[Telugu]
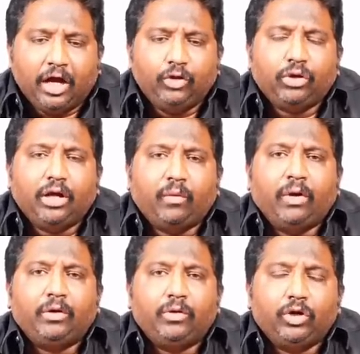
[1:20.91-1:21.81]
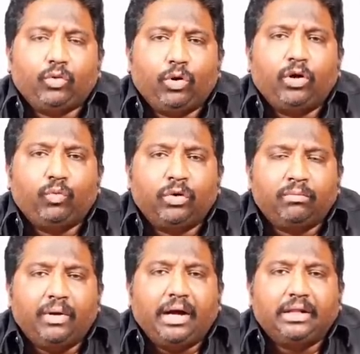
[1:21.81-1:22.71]
అదొక రకమైనటువంటి కుల
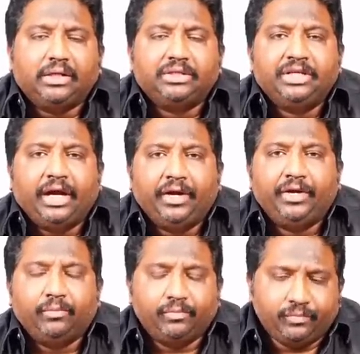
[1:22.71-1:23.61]
ఉన్మాద జాడ్యం